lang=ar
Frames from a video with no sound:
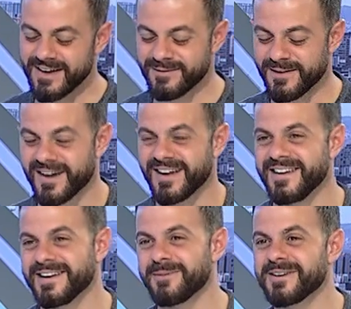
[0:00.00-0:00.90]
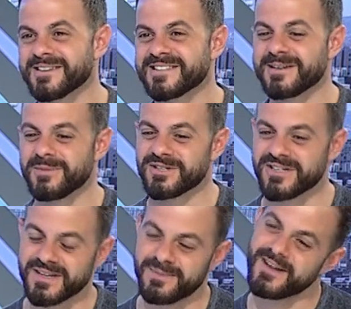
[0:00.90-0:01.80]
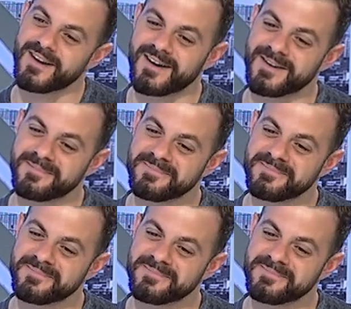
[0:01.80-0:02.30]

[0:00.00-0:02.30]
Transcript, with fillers: فخلينا ما ناقصنا مشاكل بهالعالم